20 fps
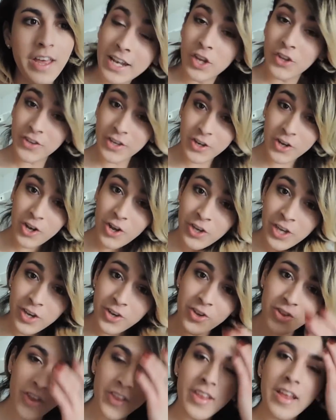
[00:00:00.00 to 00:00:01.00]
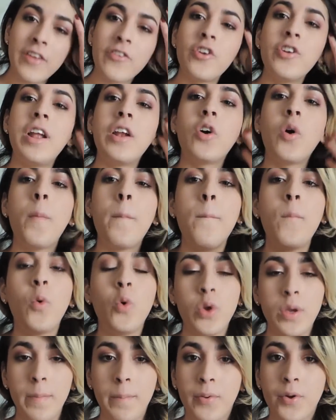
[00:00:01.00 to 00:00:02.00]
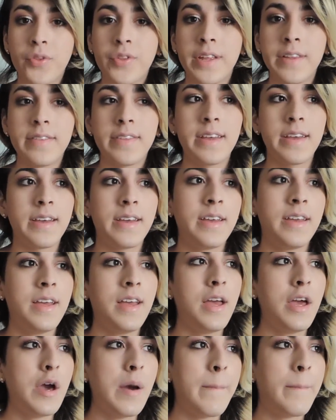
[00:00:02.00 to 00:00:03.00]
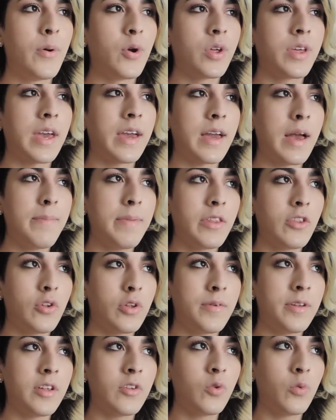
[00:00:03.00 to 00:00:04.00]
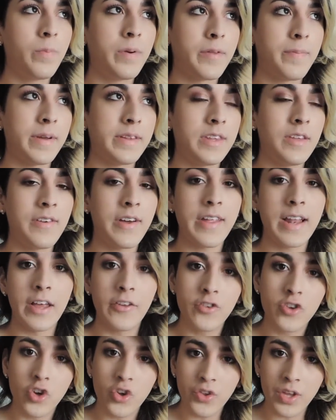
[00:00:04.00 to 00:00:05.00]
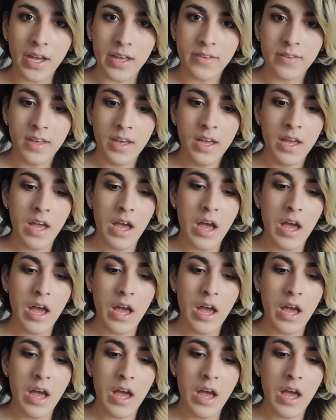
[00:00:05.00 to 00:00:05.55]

Y los psicológicos son algo muy importante porque cambia totalmente tu perspectiva de las cosas.